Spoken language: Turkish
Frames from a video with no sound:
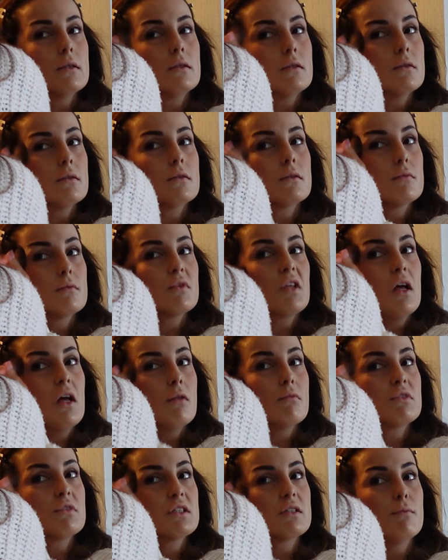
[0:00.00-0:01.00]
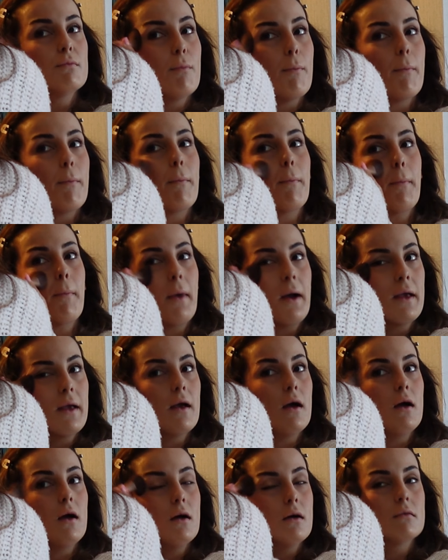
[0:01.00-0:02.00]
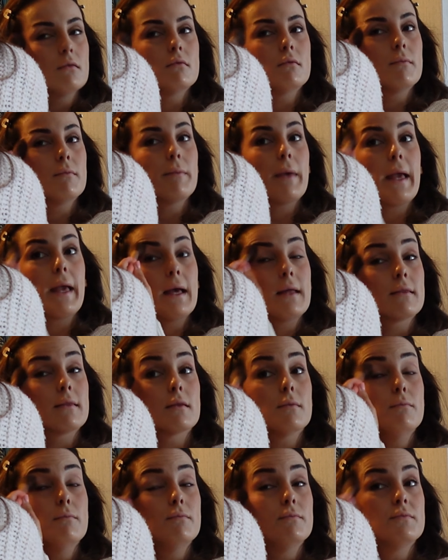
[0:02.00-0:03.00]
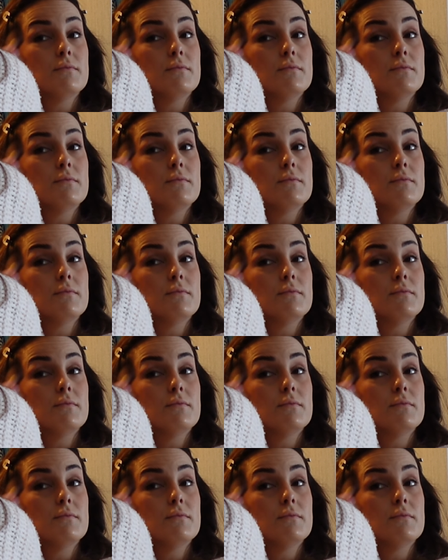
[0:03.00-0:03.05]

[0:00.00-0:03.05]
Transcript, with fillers: İndirimde almıştım. Bayağı beğendim.